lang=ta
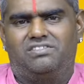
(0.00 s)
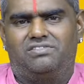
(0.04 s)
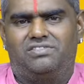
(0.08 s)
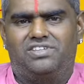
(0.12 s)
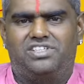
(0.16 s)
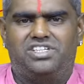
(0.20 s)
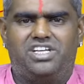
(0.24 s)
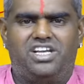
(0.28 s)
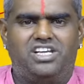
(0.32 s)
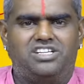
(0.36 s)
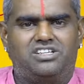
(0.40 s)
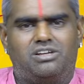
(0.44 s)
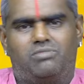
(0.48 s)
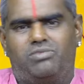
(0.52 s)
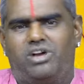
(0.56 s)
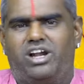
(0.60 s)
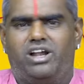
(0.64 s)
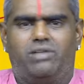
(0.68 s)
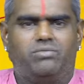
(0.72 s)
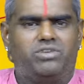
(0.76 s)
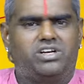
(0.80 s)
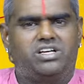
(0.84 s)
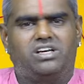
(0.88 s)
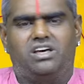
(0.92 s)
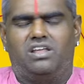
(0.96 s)
விசேஷமாக
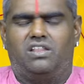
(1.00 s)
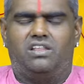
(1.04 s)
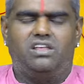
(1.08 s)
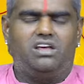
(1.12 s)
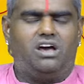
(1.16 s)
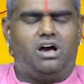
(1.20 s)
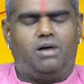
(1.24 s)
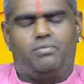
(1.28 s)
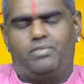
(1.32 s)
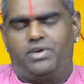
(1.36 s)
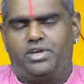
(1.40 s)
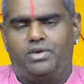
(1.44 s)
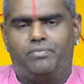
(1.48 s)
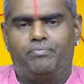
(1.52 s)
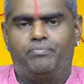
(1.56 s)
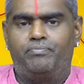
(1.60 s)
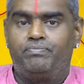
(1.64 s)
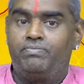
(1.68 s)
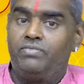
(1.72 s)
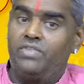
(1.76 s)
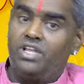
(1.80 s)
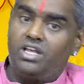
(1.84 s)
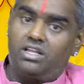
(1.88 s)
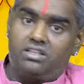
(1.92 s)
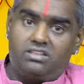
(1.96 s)
நமக்கு அது அமையும்
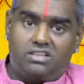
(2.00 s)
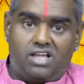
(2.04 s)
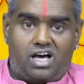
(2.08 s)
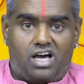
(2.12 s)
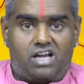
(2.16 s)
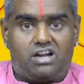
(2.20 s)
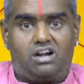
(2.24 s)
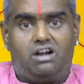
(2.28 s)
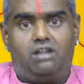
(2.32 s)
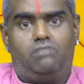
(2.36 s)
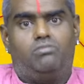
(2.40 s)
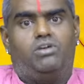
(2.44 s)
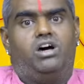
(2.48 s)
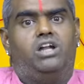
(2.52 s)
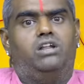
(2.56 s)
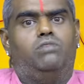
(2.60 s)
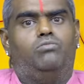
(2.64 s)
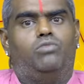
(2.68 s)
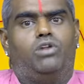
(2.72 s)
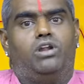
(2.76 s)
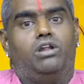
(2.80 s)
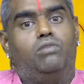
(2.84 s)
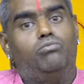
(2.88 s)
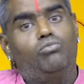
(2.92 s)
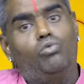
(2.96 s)
தாராளமான
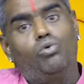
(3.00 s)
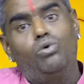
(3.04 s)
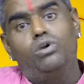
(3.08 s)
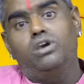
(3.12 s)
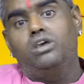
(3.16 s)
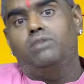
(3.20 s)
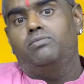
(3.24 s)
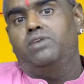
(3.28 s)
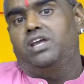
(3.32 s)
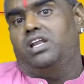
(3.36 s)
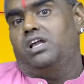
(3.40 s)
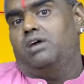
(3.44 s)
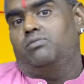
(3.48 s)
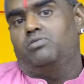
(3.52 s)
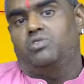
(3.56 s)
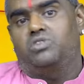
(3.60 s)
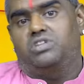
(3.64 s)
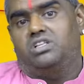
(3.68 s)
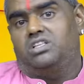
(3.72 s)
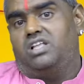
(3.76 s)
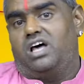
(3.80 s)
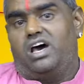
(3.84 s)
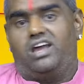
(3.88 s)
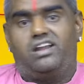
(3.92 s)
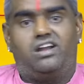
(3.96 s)
முறையில் மூணுக்குமே நாம்
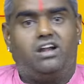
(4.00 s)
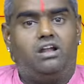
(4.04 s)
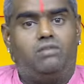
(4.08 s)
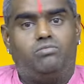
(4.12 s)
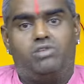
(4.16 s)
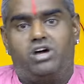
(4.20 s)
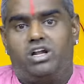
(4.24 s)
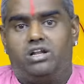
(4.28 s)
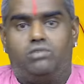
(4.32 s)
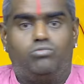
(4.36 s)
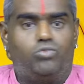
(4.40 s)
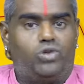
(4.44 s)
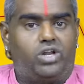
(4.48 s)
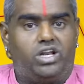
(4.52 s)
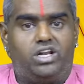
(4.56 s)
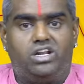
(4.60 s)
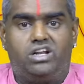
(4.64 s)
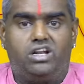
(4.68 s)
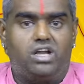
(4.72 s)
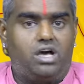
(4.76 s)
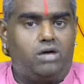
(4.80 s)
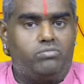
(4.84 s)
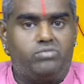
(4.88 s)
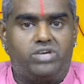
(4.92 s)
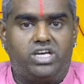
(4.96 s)
வந்து தாராளமான
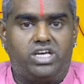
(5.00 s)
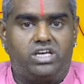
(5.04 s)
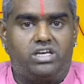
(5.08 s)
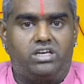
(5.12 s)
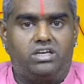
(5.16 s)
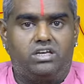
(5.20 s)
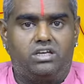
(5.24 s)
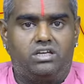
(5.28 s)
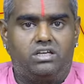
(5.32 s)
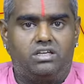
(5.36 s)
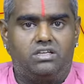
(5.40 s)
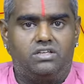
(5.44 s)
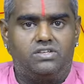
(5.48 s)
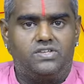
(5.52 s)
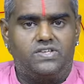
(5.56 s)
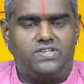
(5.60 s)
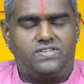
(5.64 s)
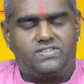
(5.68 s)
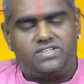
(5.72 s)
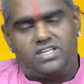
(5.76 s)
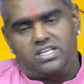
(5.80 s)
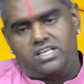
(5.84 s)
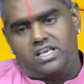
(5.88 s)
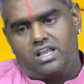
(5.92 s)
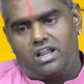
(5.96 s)
முறையில் நாம்
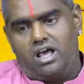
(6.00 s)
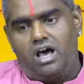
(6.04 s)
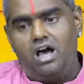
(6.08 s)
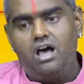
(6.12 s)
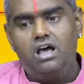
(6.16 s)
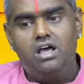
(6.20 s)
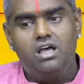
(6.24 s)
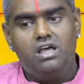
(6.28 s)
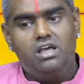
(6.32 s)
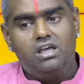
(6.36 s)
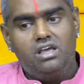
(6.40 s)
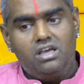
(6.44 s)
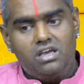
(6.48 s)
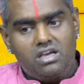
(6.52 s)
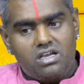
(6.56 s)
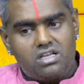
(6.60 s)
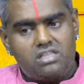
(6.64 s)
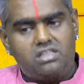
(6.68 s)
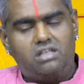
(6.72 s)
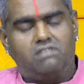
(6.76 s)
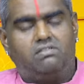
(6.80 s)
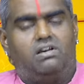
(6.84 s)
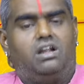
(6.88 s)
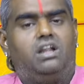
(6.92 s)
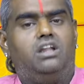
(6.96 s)
செய்யலாம்
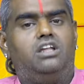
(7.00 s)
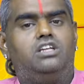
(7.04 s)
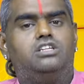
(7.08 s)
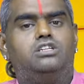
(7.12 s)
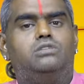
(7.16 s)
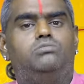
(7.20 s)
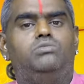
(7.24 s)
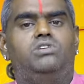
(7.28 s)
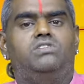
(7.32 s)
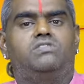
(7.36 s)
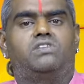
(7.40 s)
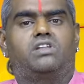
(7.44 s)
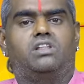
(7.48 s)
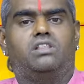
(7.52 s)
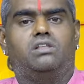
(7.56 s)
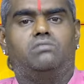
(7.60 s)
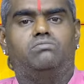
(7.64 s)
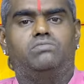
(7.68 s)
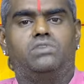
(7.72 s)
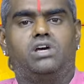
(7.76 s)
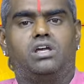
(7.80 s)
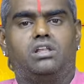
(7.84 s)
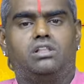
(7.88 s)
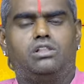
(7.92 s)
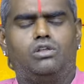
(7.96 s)
இந்த வரலட்சுமி
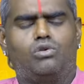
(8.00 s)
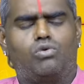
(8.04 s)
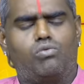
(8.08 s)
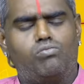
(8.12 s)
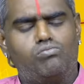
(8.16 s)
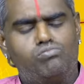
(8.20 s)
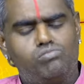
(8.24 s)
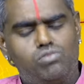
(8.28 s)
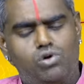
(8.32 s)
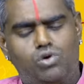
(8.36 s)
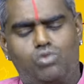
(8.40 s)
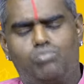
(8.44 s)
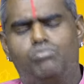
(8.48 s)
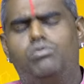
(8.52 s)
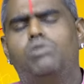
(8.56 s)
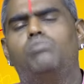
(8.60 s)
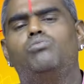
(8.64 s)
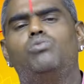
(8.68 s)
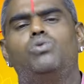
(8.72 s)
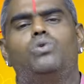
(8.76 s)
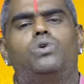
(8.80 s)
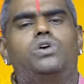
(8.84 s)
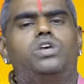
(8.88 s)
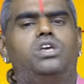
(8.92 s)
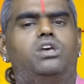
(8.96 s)
விரதம்ங்கிறது ரொம்ப ரொம்ப
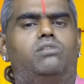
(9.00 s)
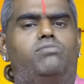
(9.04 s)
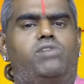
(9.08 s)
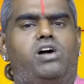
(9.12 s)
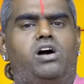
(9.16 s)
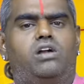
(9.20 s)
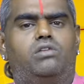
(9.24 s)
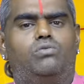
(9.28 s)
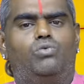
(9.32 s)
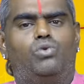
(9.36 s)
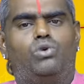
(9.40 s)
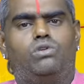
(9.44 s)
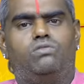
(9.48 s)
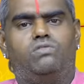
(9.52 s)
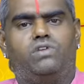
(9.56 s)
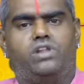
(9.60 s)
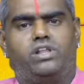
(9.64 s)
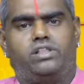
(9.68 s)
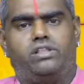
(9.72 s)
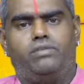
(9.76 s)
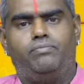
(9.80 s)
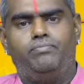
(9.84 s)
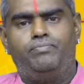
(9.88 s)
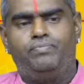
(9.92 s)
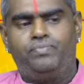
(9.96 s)
முக்கியமான ஒரு
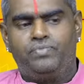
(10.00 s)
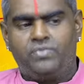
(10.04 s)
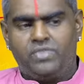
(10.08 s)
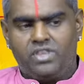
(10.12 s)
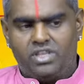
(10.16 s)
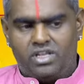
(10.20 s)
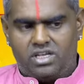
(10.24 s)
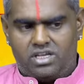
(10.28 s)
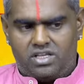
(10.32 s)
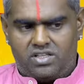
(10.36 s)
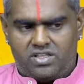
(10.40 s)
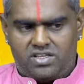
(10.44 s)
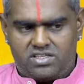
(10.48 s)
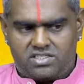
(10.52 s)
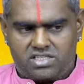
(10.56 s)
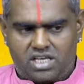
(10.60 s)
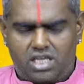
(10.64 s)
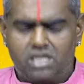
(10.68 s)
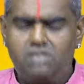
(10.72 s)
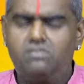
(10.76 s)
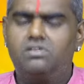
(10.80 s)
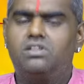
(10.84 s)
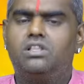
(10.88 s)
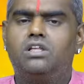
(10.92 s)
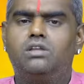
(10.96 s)
விரதம் இதை
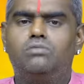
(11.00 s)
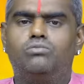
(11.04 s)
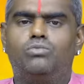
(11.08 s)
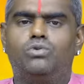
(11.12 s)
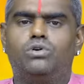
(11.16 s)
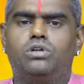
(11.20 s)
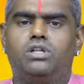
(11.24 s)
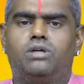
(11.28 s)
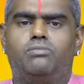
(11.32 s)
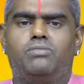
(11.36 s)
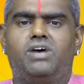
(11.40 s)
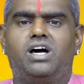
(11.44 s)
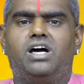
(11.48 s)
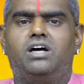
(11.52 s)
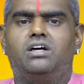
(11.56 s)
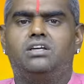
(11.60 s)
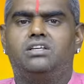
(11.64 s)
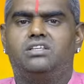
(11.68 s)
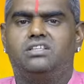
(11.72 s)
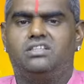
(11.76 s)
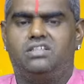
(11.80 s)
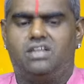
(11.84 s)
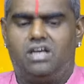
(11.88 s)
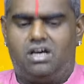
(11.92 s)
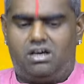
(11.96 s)
செய்வதன்
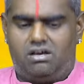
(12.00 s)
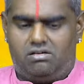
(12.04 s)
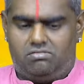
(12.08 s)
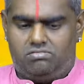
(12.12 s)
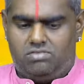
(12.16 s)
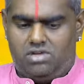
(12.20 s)
மூலமாக